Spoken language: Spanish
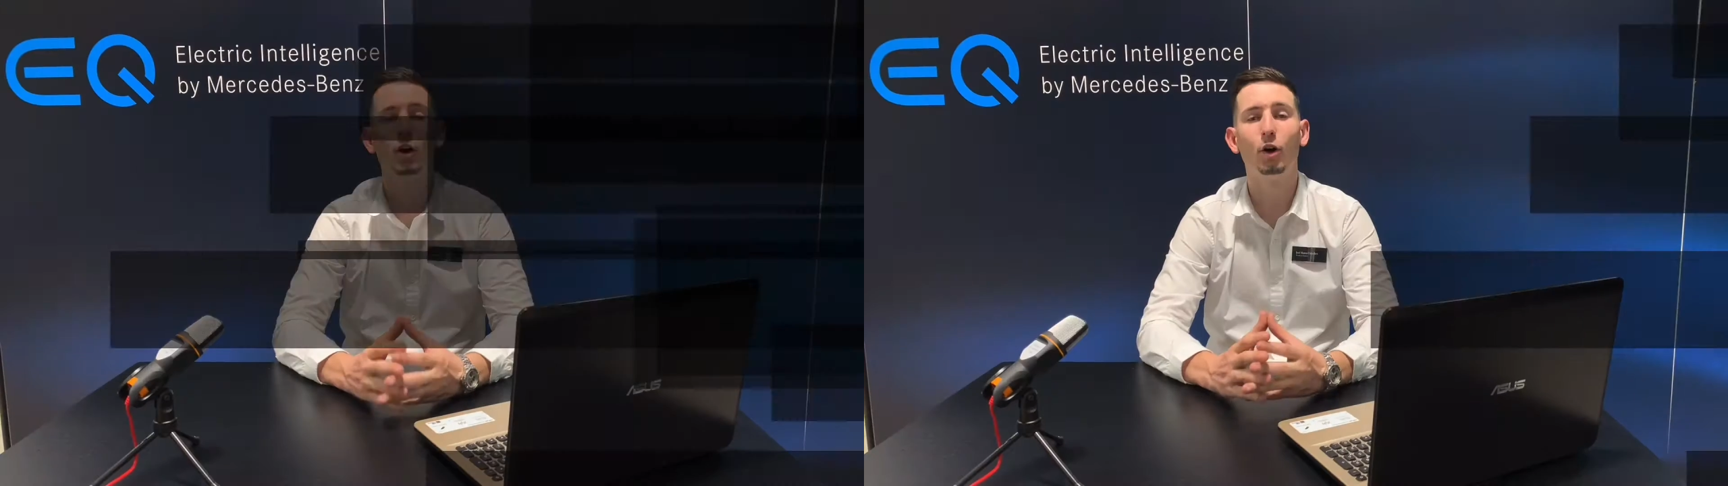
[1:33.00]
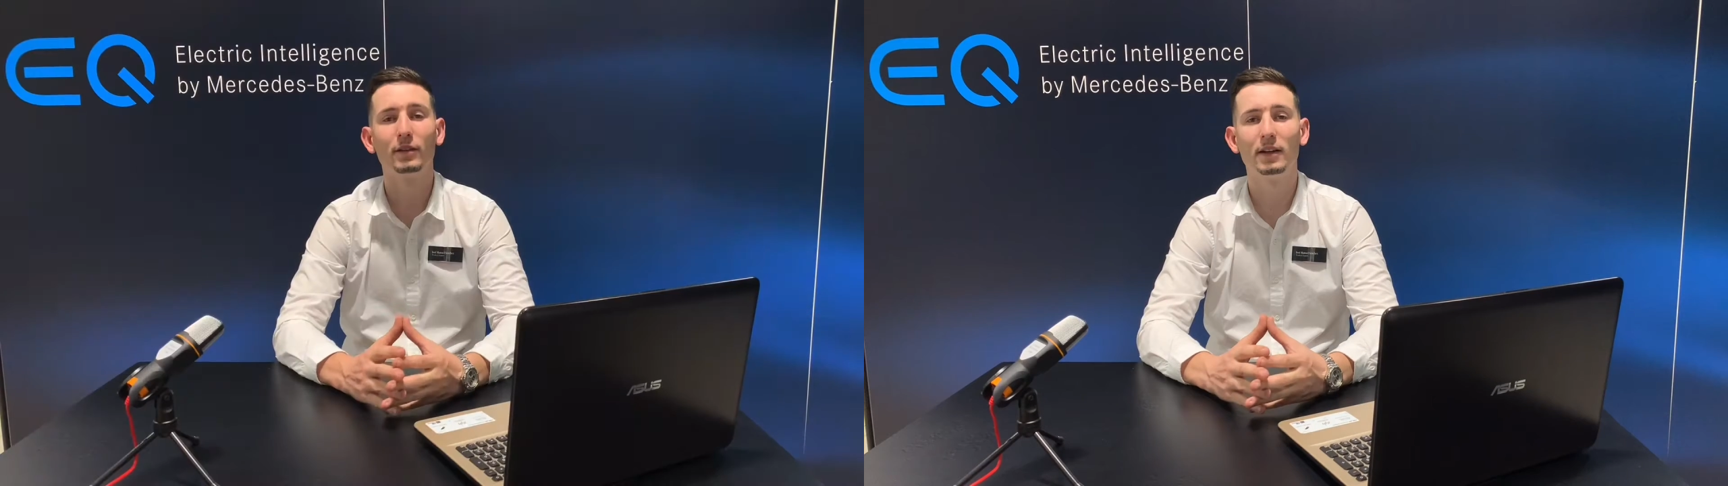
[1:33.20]

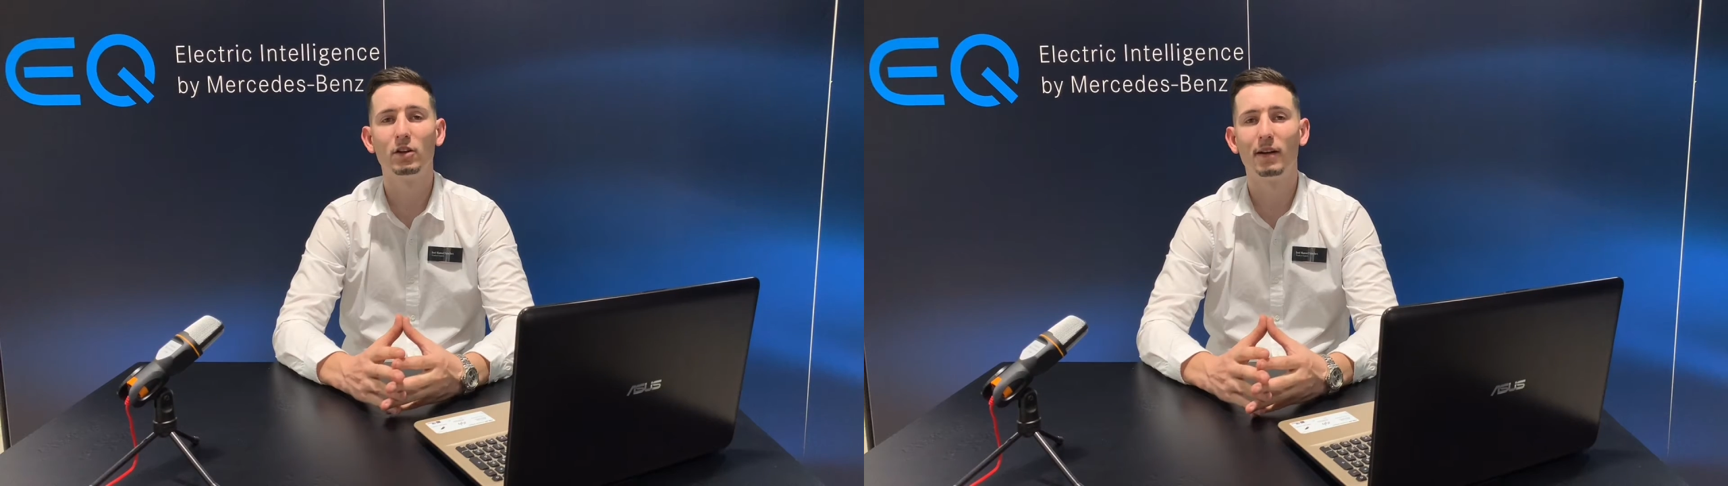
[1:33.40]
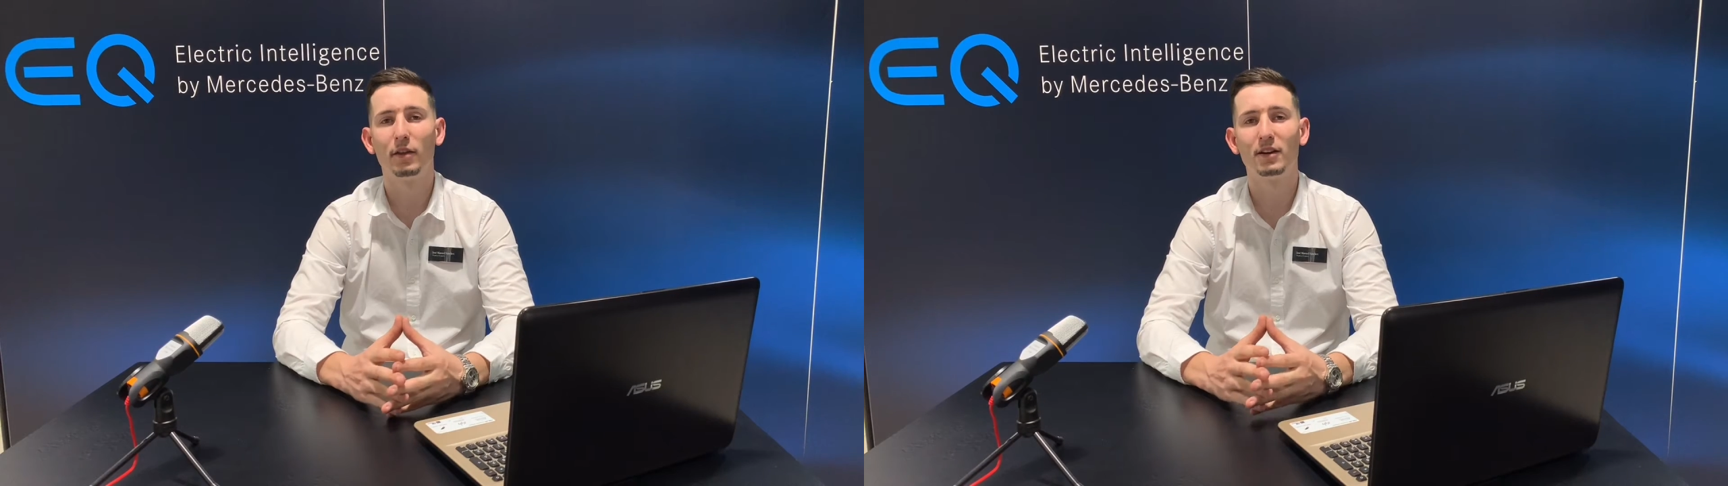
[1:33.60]
Otra
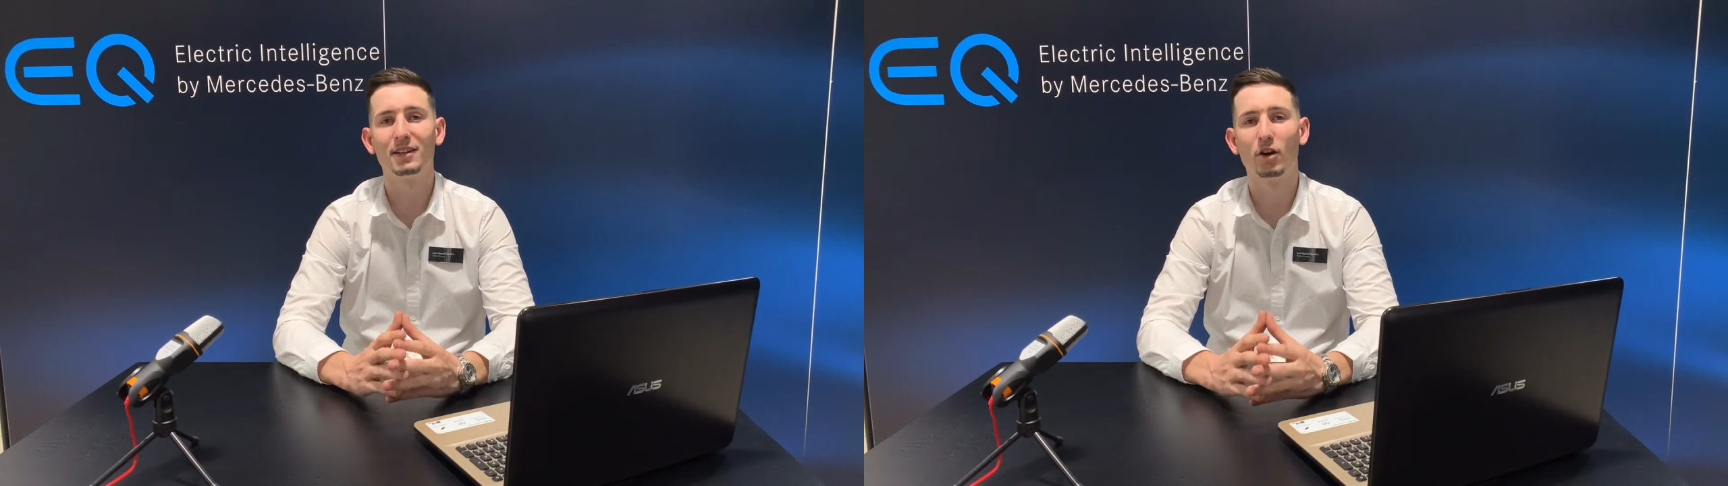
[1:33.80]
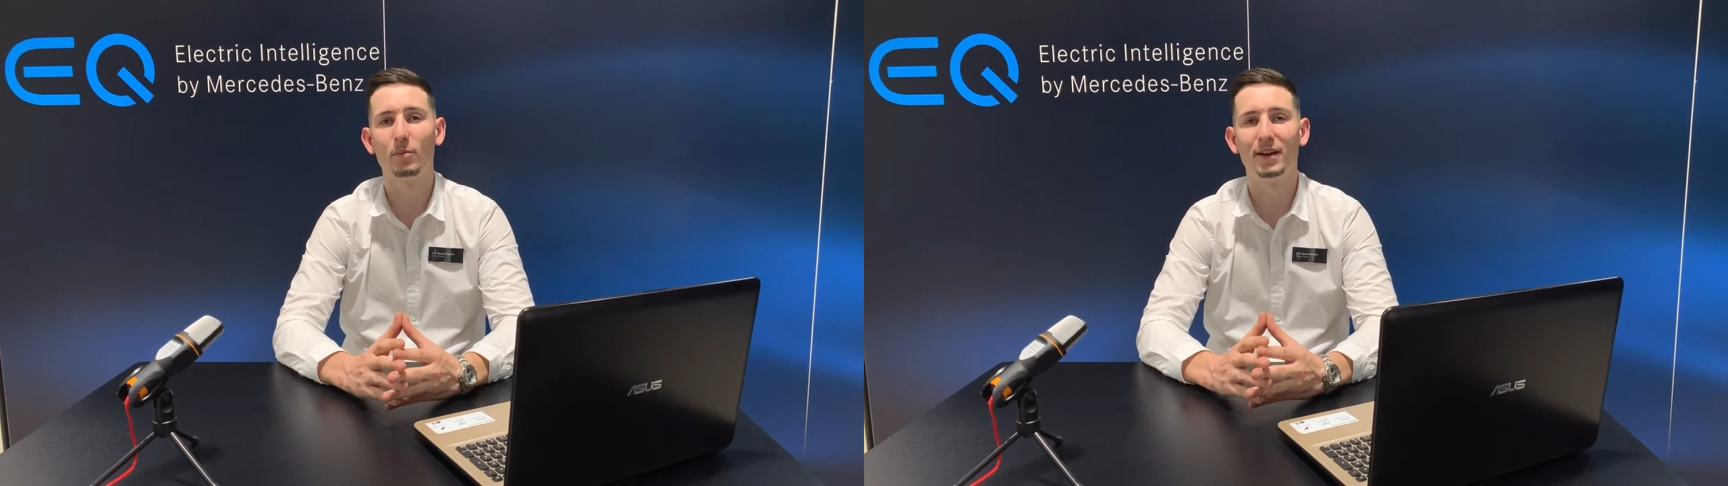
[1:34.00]
innovación es
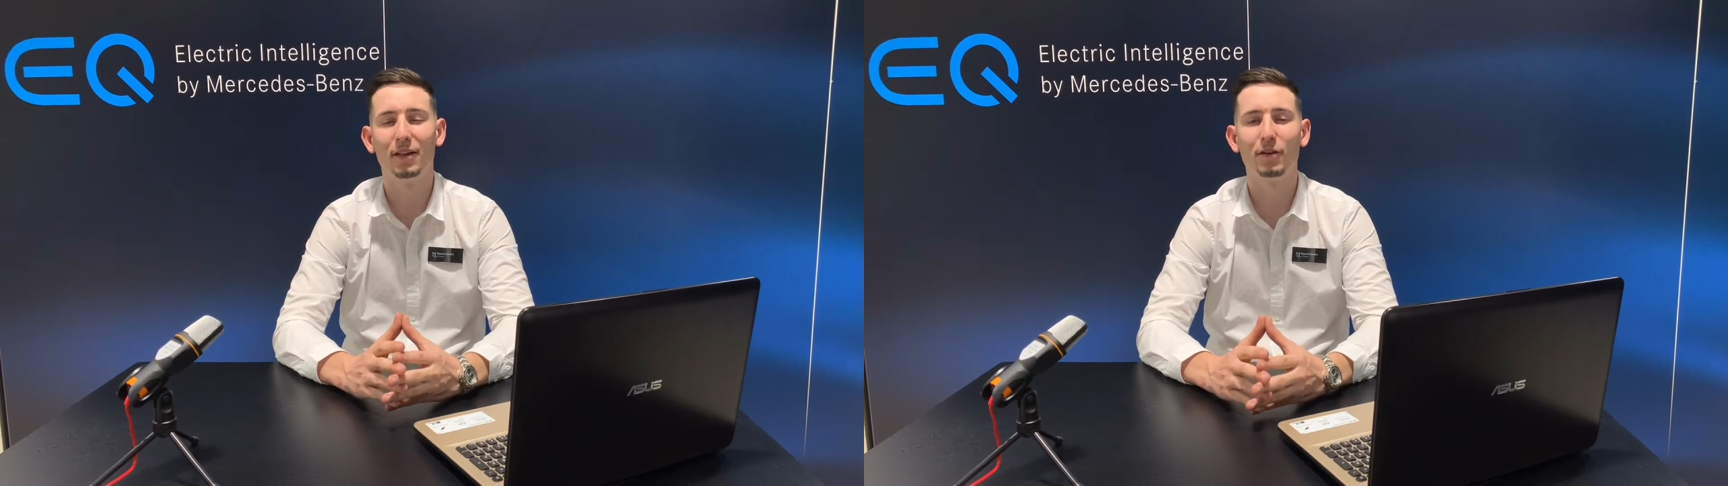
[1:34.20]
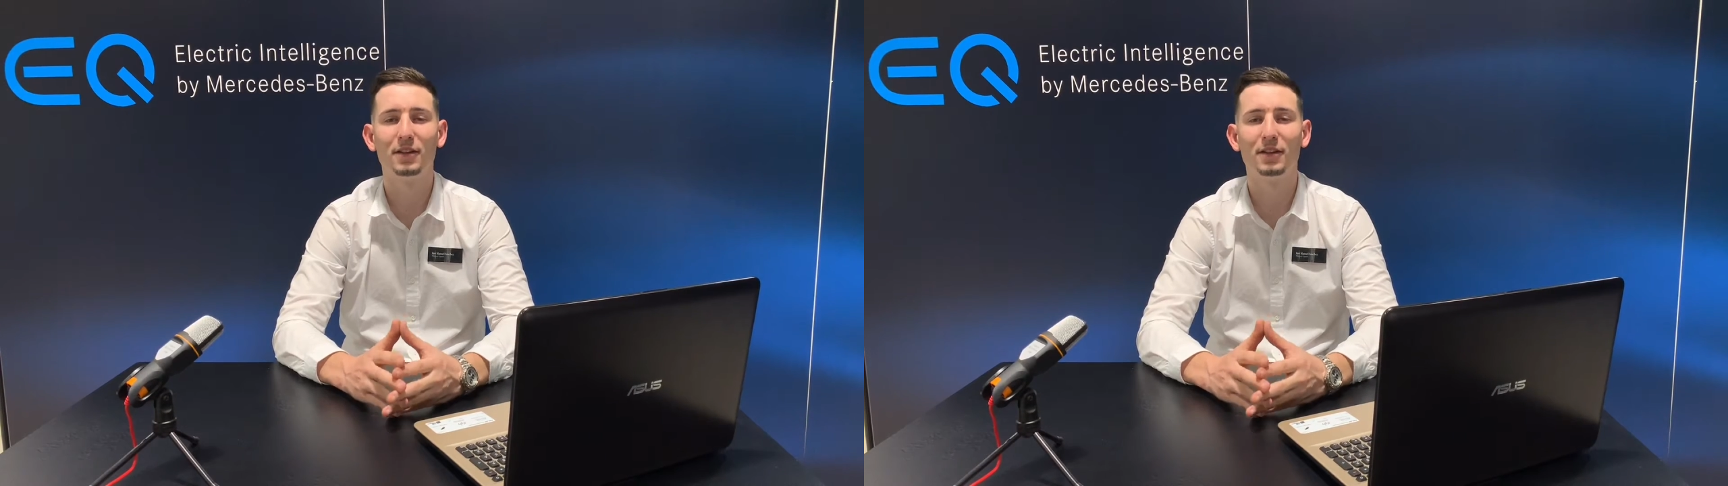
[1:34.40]
la combinación